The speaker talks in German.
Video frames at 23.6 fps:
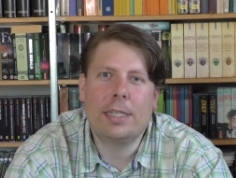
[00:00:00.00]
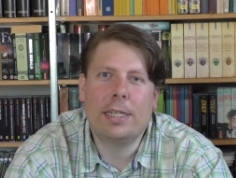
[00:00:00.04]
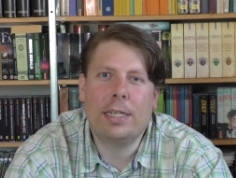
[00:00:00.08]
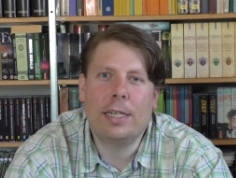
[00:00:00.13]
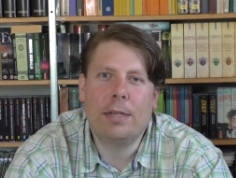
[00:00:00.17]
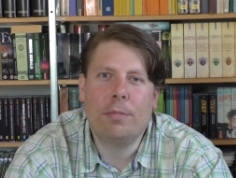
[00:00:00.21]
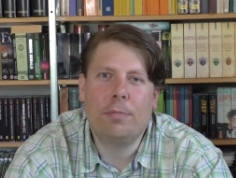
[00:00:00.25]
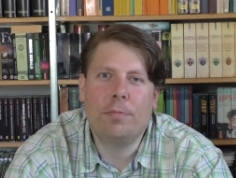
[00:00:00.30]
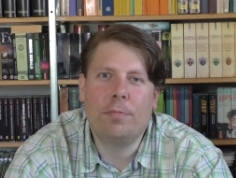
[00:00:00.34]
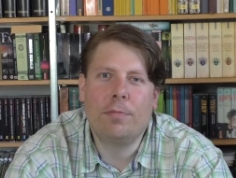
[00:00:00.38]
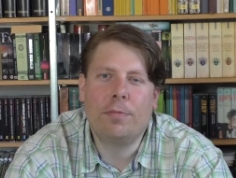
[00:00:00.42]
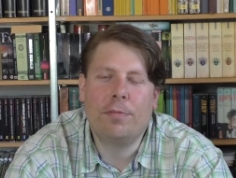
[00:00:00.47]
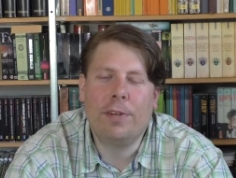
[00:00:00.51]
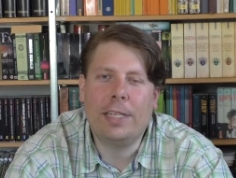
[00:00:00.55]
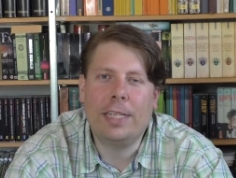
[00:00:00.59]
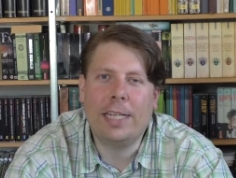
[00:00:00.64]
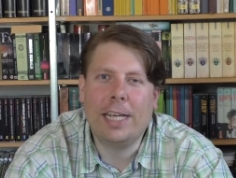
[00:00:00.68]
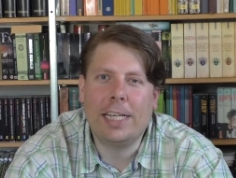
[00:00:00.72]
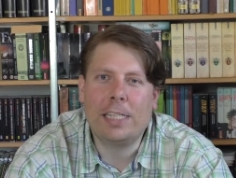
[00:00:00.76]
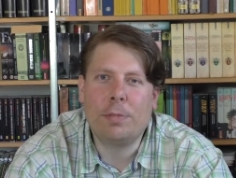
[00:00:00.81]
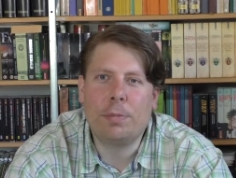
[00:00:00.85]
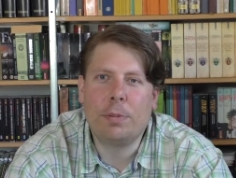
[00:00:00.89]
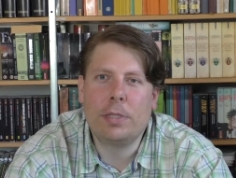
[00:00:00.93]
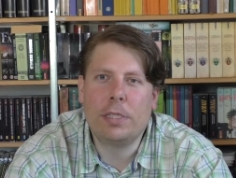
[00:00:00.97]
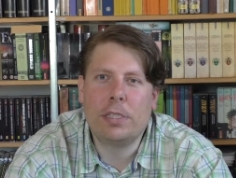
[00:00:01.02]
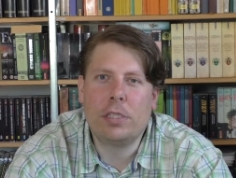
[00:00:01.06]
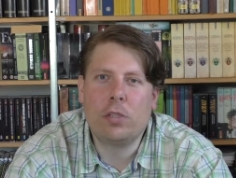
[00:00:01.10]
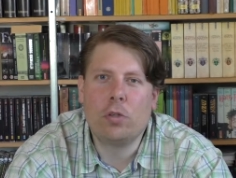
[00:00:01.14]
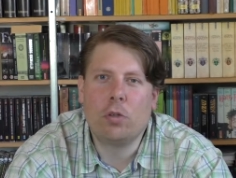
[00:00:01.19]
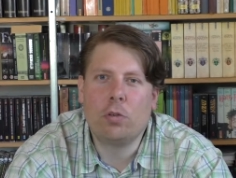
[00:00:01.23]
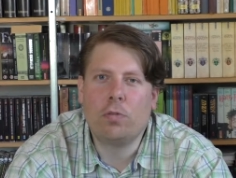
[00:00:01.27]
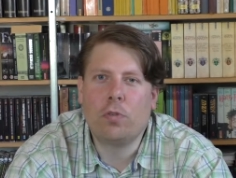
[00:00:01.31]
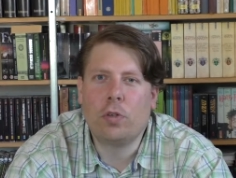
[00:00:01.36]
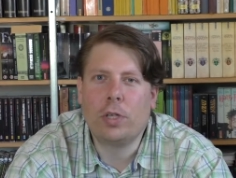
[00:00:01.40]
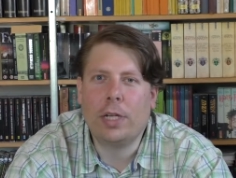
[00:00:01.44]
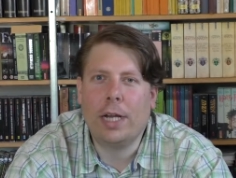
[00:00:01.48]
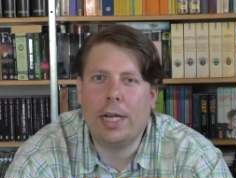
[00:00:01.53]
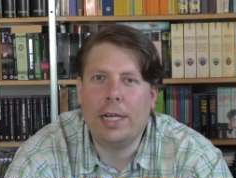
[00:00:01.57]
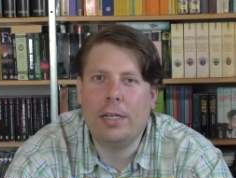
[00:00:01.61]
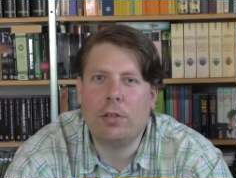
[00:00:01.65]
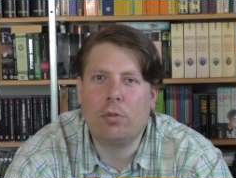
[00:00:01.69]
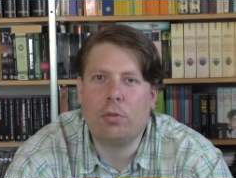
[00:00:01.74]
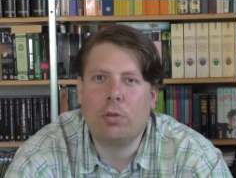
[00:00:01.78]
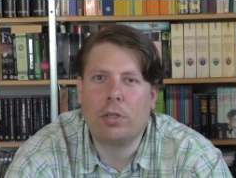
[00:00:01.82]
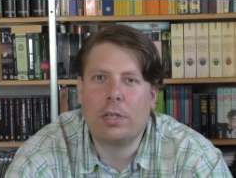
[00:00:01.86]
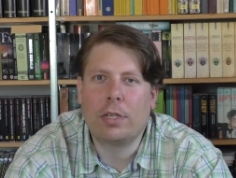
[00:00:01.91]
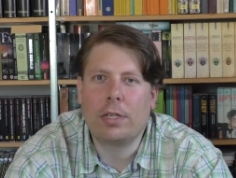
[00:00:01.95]
ähm, wenn die Expedition von
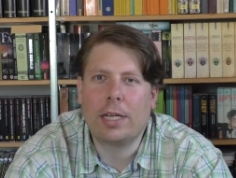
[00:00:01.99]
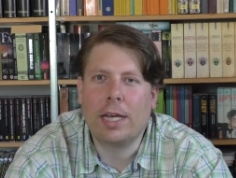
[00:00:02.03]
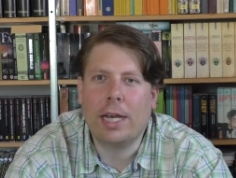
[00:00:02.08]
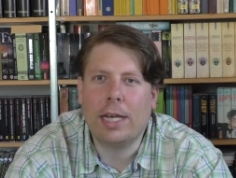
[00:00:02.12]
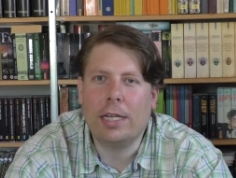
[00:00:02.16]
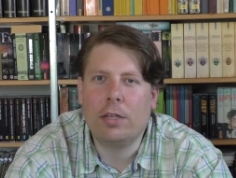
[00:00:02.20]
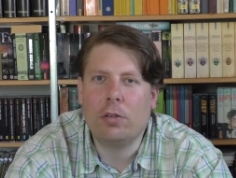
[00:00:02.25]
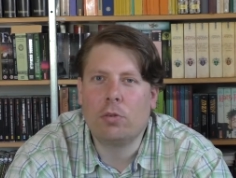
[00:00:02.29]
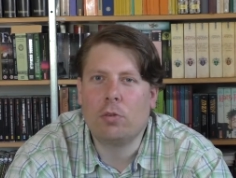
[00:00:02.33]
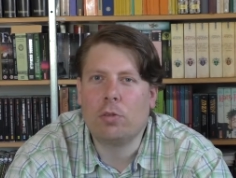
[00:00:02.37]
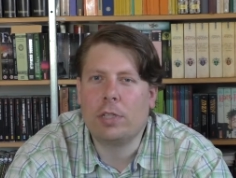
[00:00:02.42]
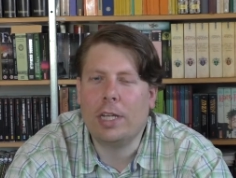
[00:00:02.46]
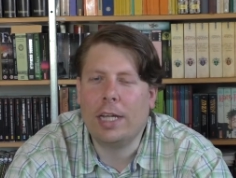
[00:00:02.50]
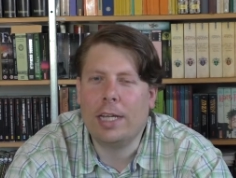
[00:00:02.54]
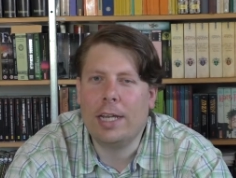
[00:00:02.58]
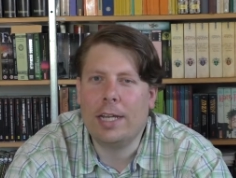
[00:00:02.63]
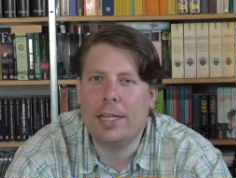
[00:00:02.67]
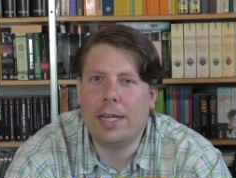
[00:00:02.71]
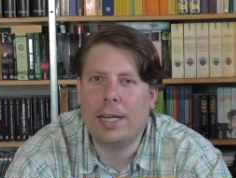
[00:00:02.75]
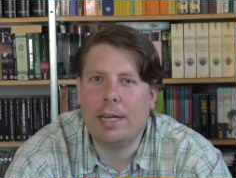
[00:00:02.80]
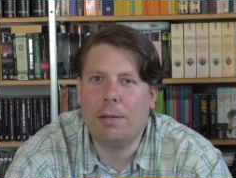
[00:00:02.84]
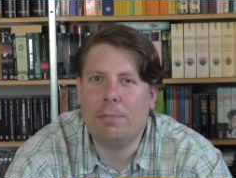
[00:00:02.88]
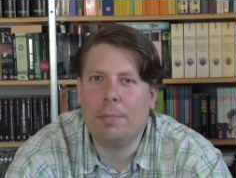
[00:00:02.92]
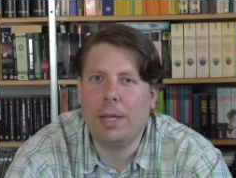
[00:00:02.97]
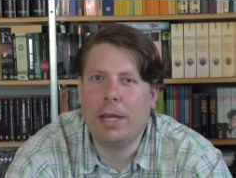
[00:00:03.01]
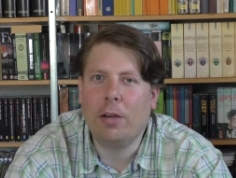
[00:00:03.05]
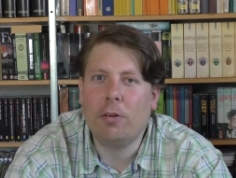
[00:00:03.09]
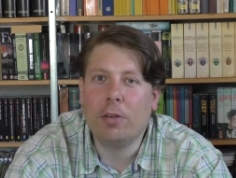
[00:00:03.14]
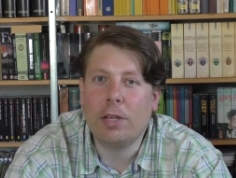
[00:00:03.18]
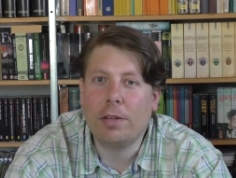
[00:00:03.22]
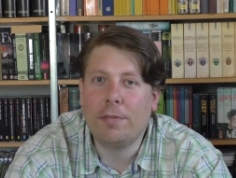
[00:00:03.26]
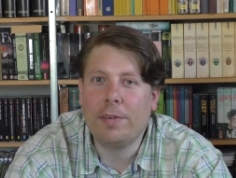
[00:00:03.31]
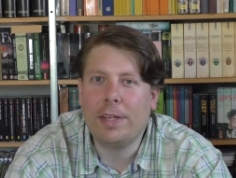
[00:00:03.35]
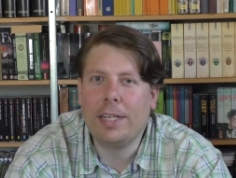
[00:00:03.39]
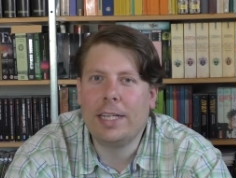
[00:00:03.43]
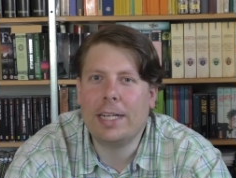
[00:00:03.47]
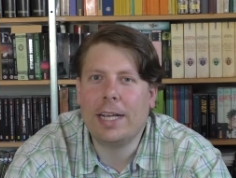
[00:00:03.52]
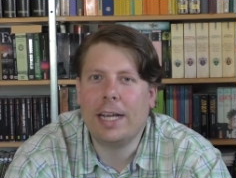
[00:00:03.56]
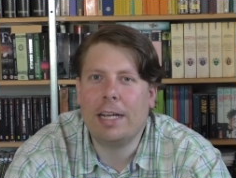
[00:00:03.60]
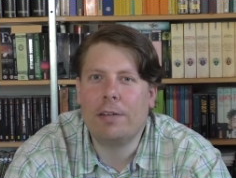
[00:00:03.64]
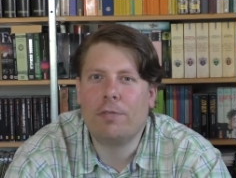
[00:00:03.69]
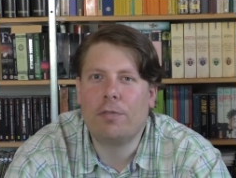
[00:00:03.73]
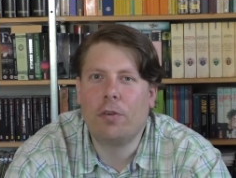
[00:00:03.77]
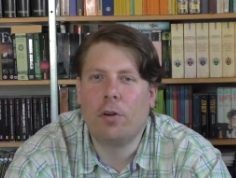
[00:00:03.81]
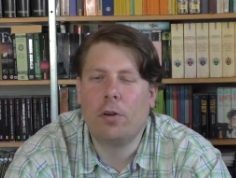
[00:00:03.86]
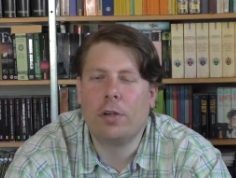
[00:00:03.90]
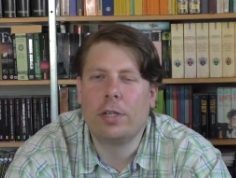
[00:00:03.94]
Aldur, Granog und Alana mehr oder weniger
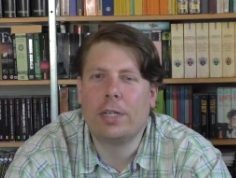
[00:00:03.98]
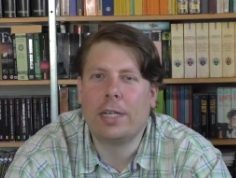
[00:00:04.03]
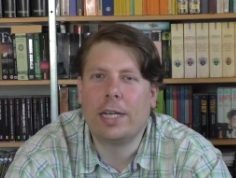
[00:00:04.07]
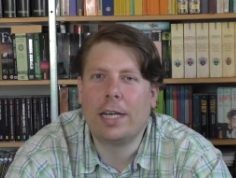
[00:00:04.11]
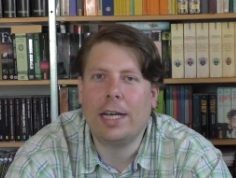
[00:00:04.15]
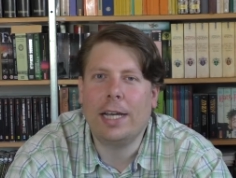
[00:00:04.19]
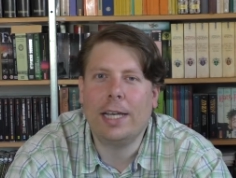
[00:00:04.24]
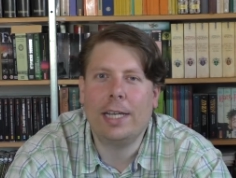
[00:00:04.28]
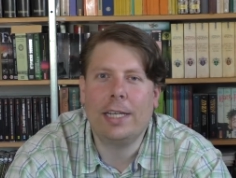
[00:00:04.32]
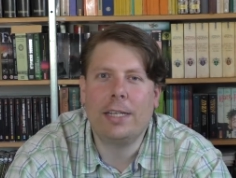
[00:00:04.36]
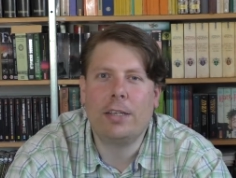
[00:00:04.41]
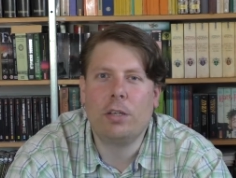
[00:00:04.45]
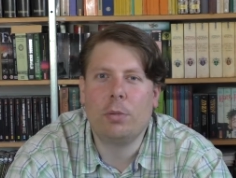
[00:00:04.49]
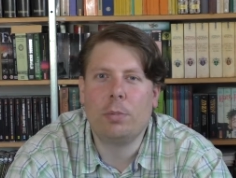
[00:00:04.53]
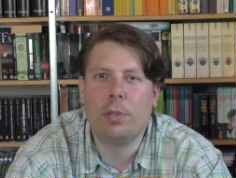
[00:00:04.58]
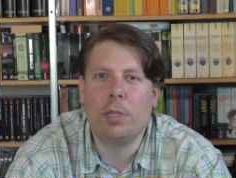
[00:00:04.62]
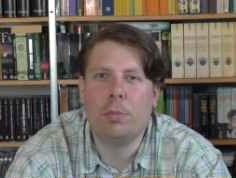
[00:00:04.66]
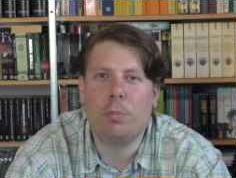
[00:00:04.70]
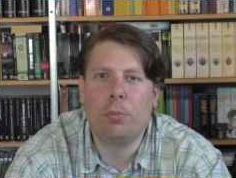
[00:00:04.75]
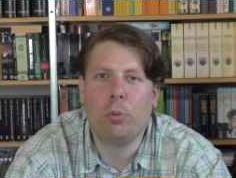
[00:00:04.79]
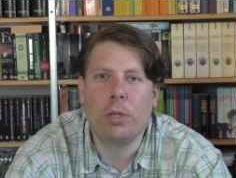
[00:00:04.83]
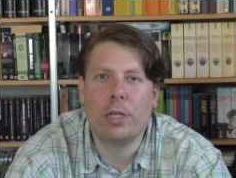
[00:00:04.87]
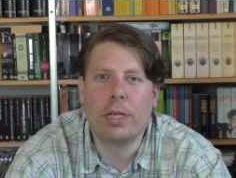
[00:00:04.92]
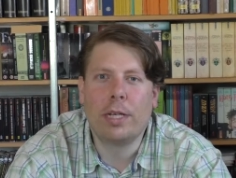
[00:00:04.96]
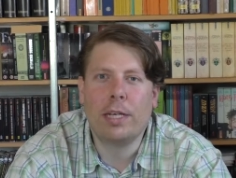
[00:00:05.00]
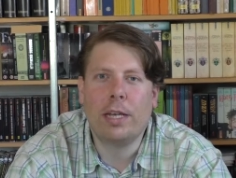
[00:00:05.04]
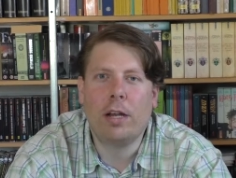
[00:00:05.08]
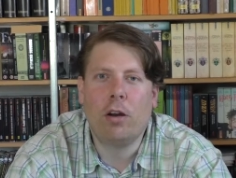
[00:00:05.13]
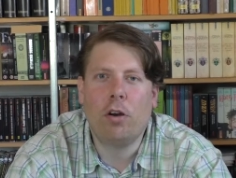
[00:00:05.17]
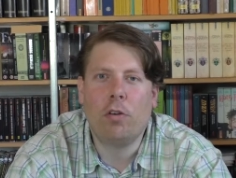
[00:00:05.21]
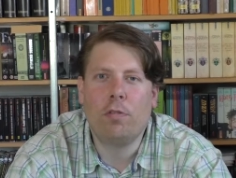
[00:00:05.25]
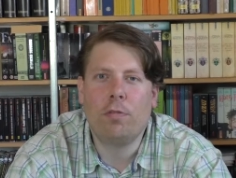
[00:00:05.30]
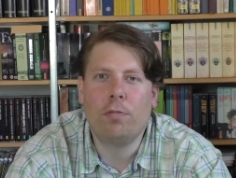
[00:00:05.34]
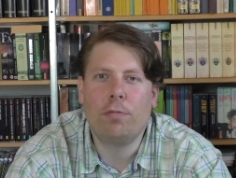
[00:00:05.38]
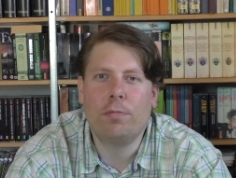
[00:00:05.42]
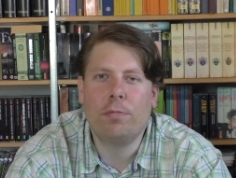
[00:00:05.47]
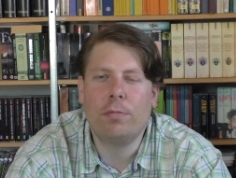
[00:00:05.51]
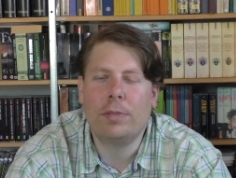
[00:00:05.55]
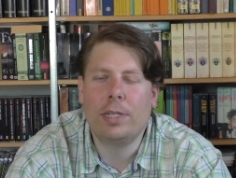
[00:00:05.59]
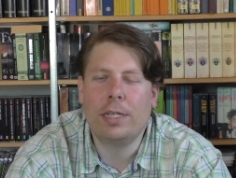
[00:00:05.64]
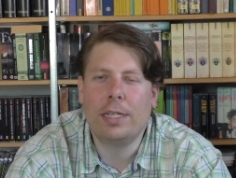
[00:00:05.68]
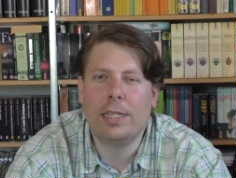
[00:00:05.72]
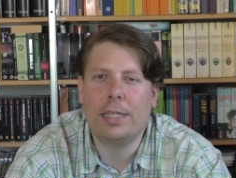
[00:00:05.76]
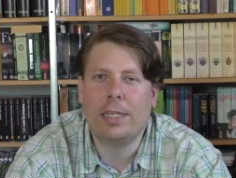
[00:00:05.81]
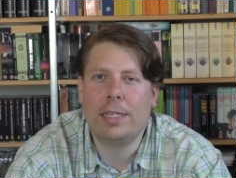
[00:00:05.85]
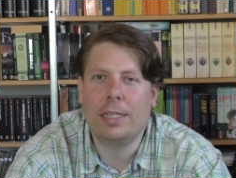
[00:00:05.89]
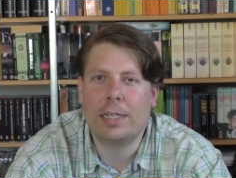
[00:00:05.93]
erfolgreich über die Bühne gelaufen
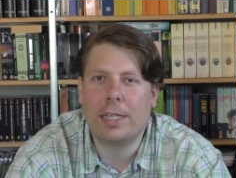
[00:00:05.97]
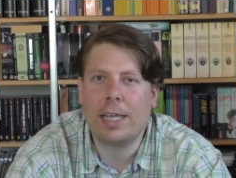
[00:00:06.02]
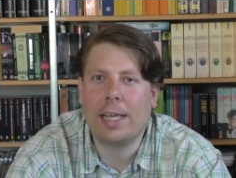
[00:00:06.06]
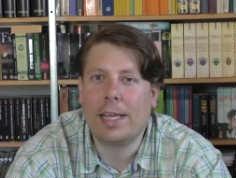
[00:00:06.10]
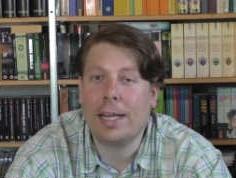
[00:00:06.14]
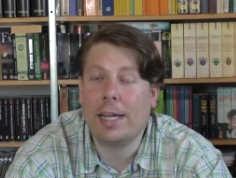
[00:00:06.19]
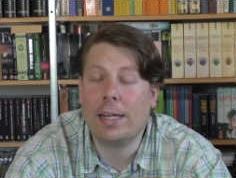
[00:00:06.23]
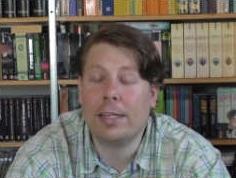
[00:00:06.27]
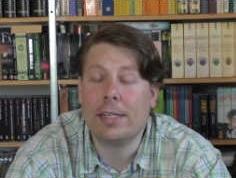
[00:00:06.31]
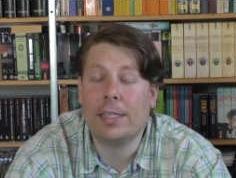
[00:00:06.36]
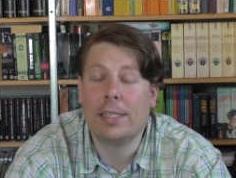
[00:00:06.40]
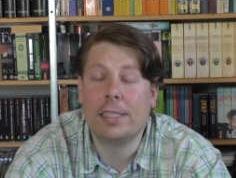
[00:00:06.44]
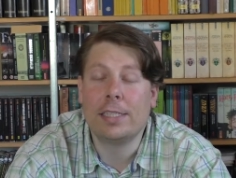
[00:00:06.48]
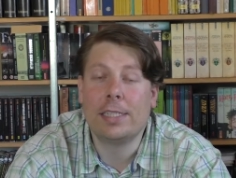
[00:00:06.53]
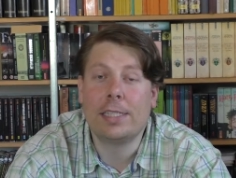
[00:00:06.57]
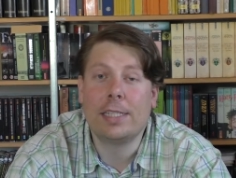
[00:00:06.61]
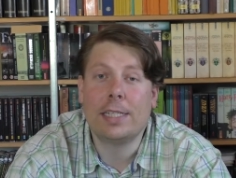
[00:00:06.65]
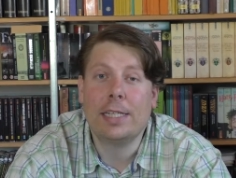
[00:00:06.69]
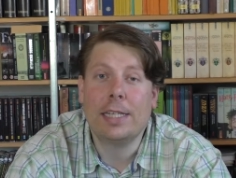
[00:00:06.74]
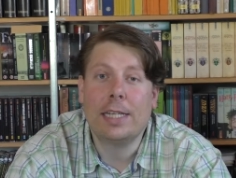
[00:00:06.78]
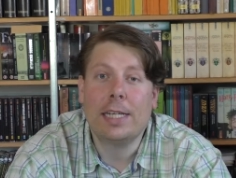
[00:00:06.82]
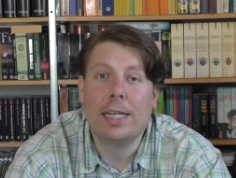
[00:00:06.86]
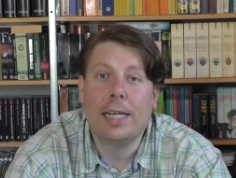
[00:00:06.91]
äh, gegangen ist,